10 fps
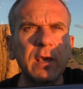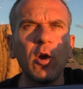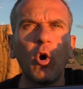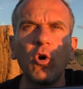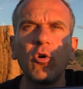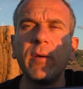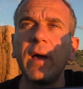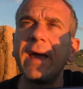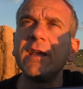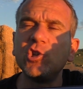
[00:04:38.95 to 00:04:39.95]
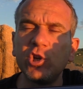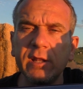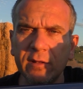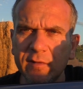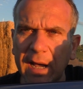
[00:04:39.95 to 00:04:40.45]
che ho... Eh, è
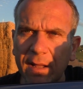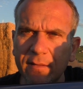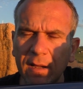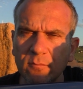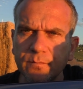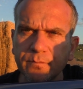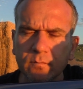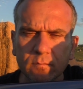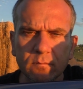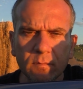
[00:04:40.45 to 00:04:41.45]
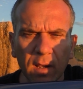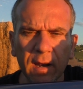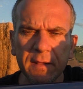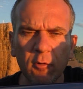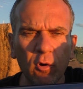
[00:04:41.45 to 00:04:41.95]
incidentata
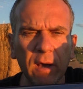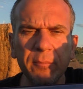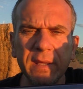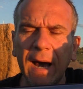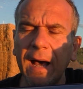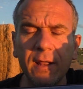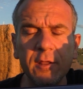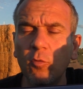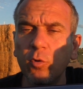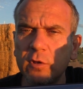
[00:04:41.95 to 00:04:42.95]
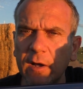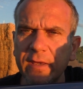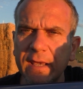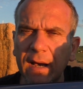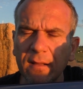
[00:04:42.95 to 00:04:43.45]
la devo cambiare, la devo
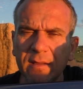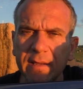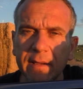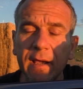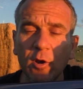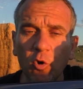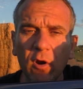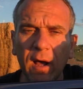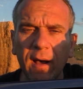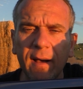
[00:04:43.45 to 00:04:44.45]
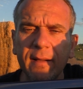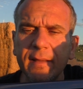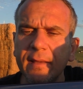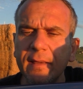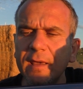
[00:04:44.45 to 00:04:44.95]
buttare via e allora
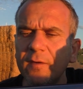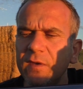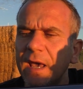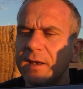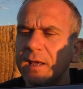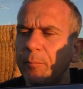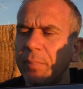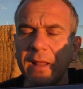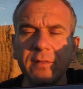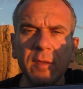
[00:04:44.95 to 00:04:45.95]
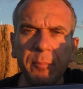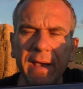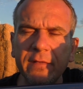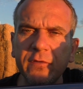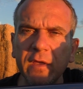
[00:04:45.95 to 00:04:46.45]
eh, vieni a prendere i
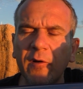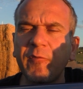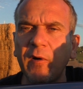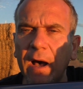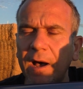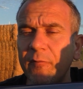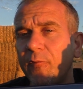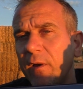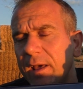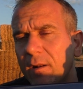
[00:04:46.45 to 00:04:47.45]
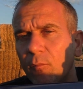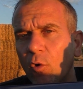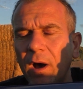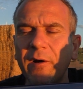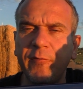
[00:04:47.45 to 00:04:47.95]
pezzi a, fa, a
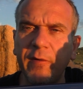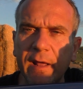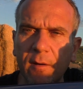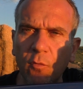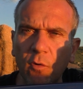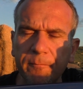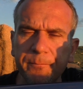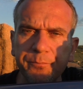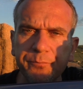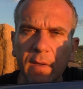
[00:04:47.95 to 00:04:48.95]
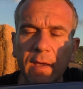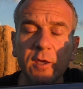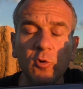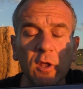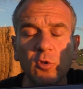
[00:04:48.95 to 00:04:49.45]
fermo, a fermo. Eh,
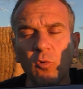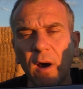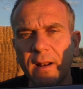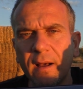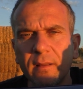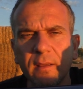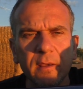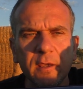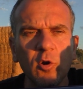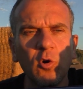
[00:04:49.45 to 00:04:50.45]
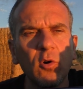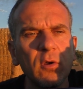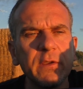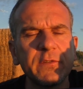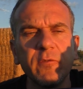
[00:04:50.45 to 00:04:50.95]
io ho detto guarda, io
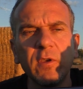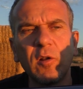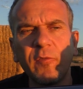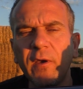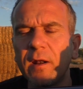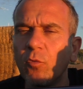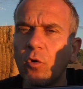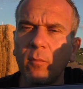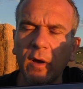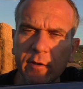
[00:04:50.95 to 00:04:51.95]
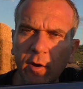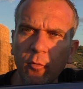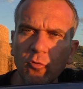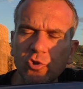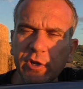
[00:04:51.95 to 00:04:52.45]
eh, se vieni a fermo, roba che
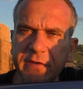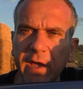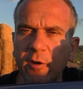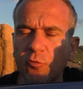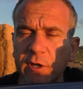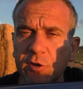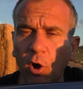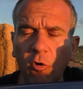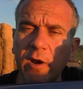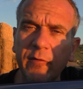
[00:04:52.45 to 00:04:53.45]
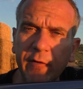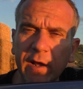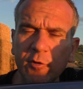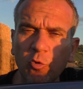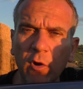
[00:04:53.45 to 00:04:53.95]
dopo non ci sei, non ti trovo, una
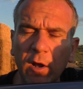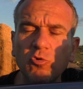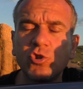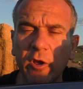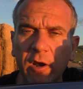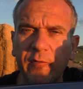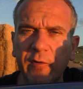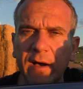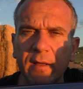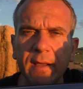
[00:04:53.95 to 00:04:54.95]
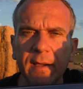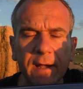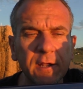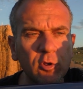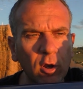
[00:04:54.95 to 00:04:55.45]
fregatura, cucci viene a fa.
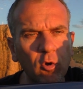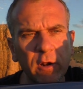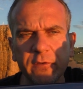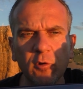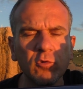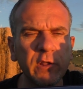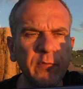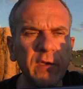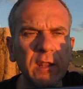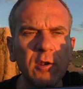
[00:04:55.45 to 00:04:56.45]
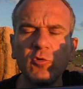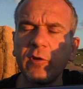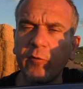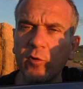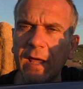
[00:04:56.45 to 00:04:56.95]
Ha detto allora se non te fidi non
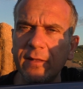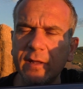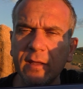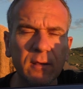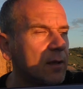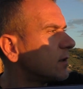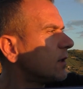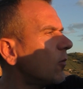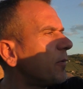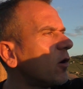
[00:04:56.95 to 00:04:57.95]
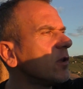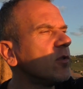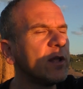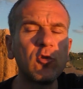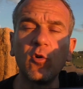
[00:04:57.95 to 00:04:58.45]
te fo niente. Dopo però
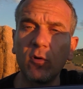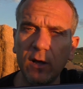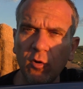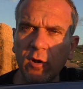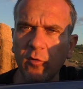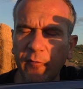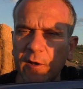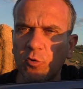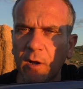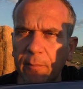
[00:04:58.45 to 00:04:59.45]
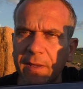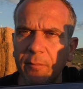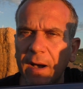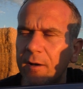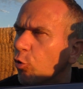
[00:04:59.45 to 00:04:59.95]
io ho detto, allora io ho fatto
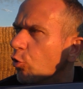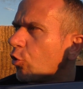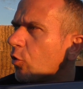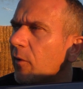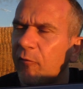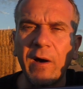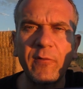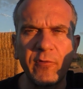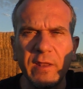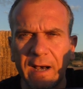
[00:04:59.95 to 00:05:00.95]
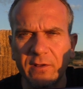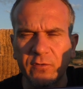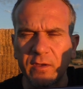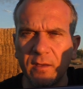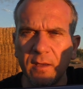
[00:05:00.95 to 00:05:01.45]
capire, ma uno come fa a
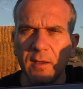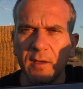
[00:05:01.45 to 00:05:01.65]
fidarsi?